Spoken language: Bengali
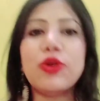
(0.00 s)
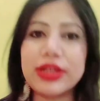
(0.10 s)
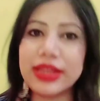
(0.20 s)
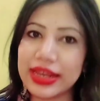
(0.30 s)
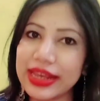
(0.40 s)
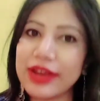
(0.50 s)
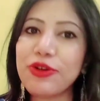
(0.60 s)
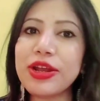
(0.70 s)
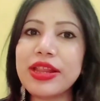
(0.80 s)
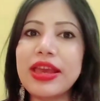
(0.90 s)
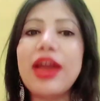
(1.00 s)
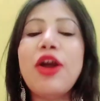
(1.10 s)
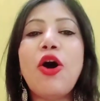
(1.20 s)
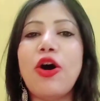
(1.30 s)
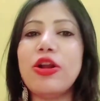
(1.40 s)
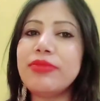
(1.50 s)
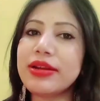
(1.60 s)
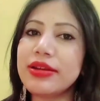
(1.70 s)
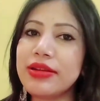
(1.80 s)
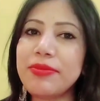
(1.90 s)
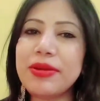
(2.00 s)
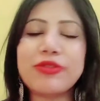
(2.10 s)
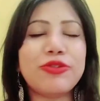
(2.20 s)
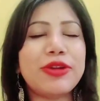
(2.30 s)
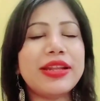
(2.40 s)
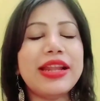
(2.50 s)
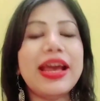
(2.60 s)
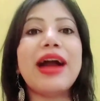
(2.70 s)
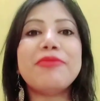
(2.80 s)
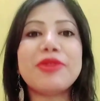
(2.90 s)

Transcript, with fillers: ওটাতে ক্লিক করে দিয়ে অল বাটনটা প্রেস করে দিলে